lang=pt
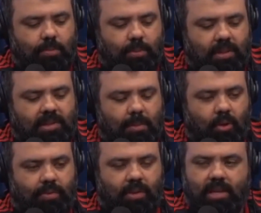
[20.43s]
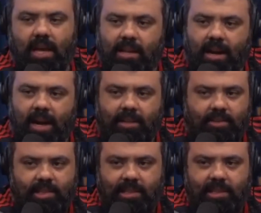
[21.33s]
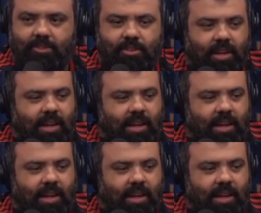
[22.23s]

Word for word: polícia morto, falou assim: aí, negado, é o seguinte,